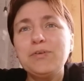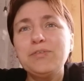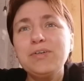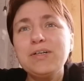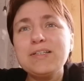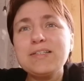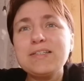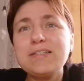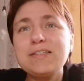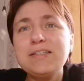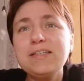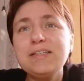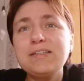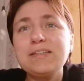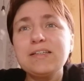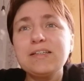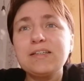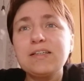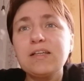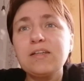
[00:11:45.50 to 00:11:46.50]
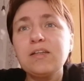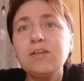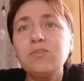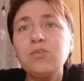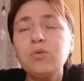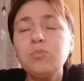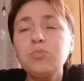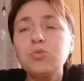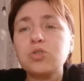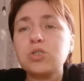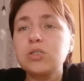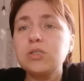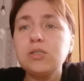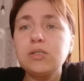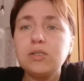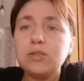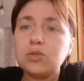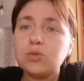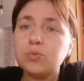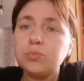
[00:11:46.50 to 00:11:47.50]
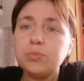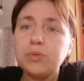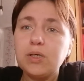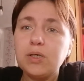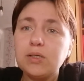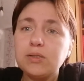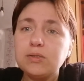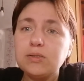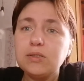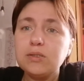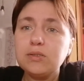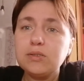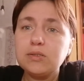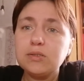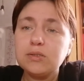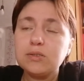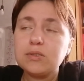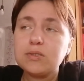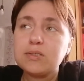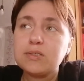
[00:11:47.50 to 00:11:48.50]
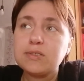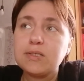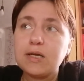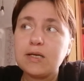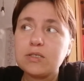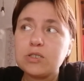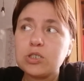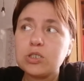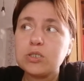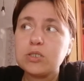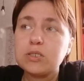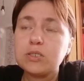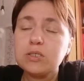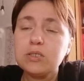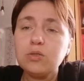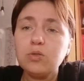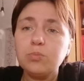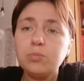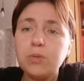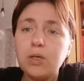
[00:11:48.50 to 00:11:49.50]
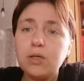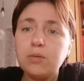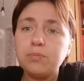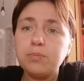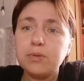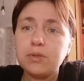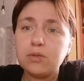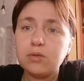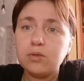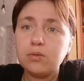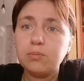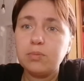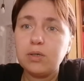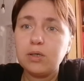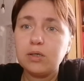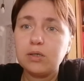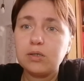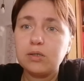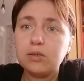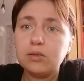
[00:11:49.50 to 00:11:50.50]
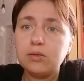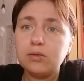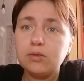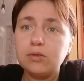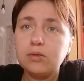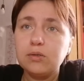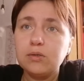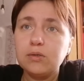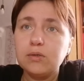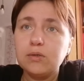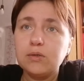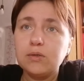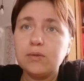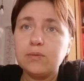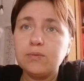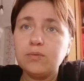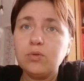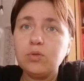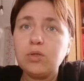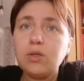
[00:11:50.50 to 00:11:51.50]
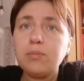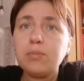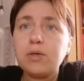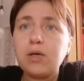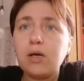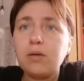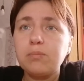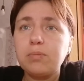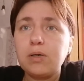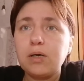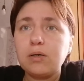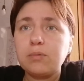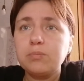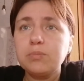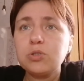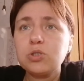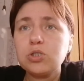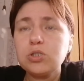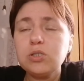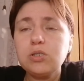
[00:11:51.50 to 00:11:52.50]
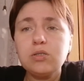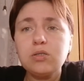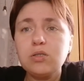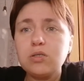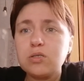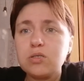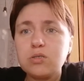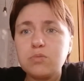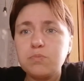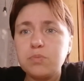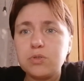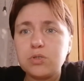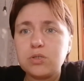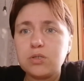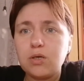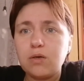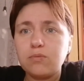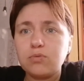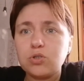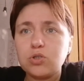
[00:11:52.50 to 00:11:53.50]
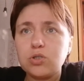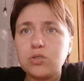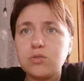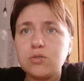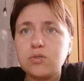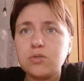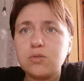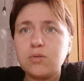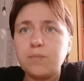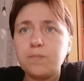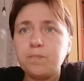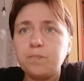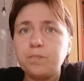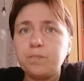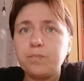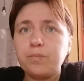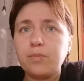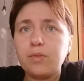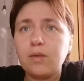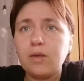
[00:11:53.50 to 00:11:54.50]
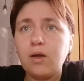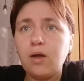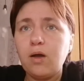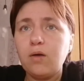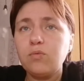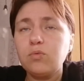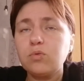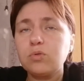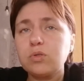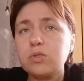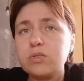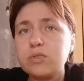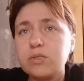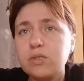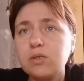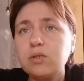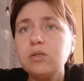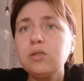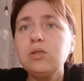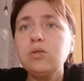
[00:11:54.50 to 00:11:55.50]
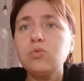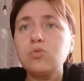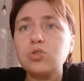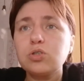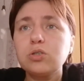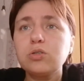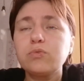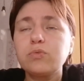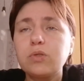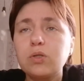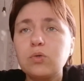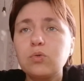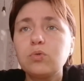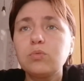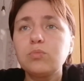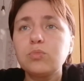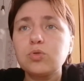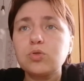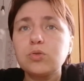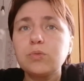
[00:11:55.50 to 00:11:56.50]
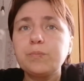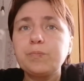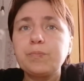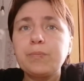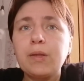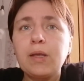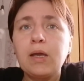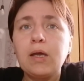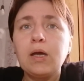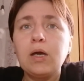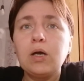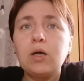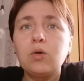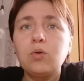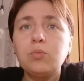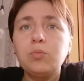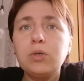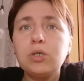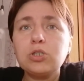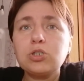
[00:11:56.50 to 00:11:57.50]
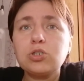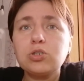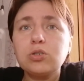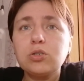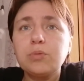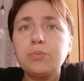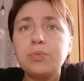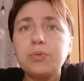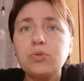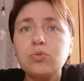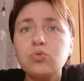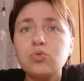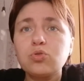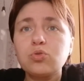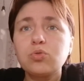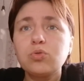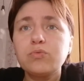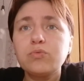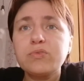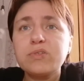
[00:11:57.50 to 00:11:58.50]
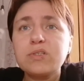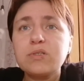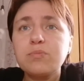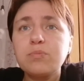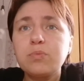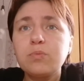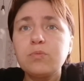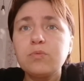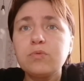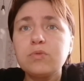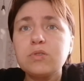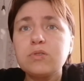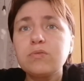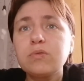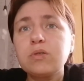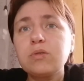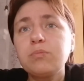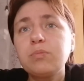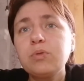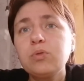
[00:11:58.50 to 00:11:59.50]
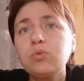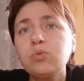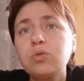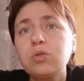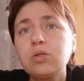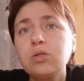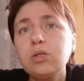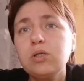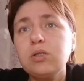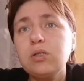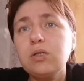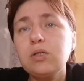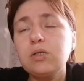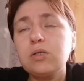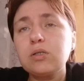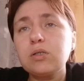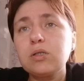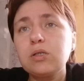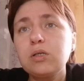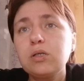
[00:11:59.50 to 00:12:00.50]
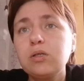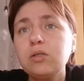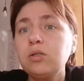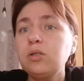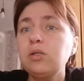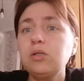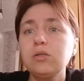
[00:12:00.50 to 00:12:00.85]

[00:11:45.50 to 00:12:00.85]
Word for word: У вас дети от одного мужа нет, у меня дети, старший сын у меня от первого брака. Ну там как брак, мы жили не расписавшись. А вот остальные уже от второго мужа. У Маши на подушку из верблюда нет аллергии?